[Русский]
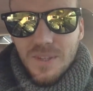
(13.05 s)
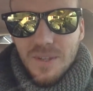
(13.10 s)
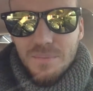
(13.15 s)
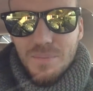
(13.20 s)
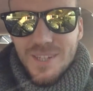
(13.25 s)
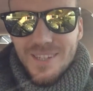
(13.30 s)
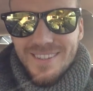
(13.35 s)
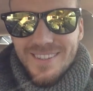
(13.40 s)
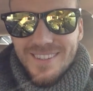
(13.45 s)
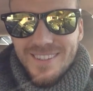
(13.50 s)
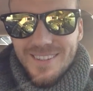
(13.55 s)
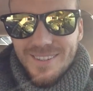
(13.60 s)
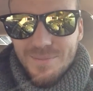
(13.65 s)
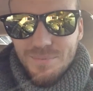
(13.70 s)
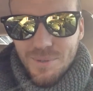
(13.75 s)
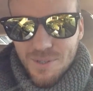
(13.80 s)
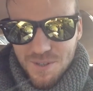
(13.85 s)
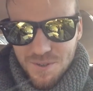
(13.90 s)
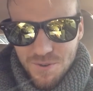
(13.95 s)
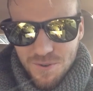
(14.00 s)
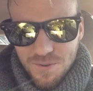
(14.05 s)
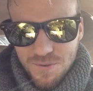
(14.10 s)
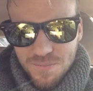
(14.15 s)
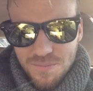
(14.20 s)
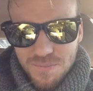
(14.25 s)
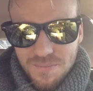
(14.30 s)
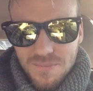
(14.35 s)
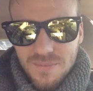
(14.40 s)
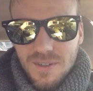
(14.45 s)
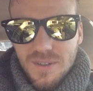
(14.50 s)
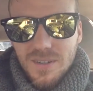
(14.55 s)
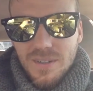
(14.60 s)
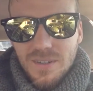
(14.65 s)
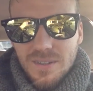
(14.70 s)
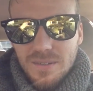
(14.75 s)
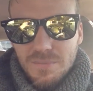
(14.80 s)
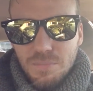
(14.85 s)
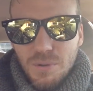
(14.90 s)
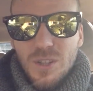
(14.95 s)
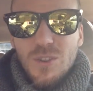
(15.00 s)
Мы продаем
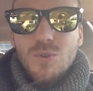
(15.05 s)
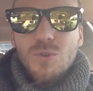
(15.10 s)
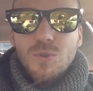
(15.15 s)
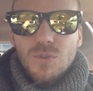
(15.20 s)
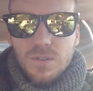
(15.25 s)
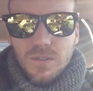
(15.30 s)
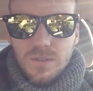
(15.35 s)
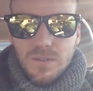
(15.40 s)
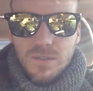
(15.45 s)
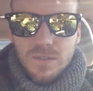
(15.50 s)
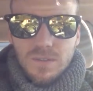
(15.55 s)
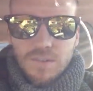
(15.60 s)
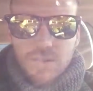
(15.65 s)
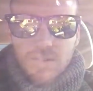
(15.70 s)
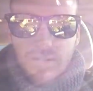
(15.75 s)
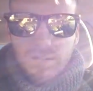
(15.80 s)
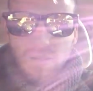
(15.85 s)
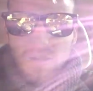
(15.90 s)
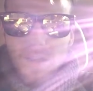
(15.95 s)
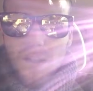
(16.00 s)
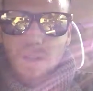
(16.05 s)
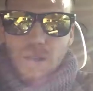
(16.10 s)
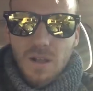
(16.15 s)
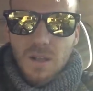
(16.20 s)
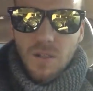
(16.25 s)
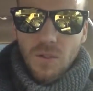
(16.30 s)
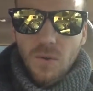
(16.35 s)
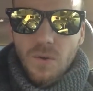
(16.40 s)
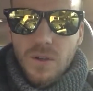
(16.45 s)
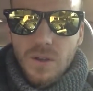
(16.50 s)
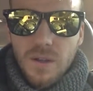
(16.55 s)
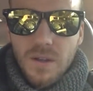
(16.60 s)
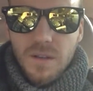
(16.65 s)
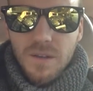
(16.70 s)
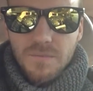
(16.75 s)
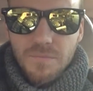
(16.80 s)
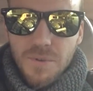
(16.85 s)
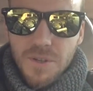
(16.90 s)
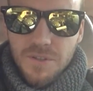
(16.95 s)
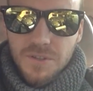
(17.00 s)
э, продукт алоэ
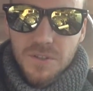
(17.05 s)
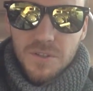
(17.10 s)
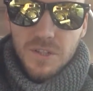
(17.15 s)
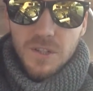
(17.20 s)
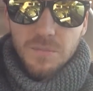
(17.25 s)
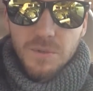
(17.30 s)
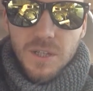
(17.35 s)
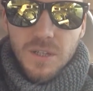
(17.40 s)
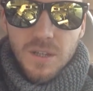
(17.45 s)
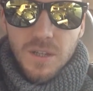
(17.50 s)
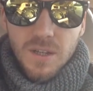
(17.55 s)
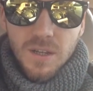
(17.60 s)
вместе с ними.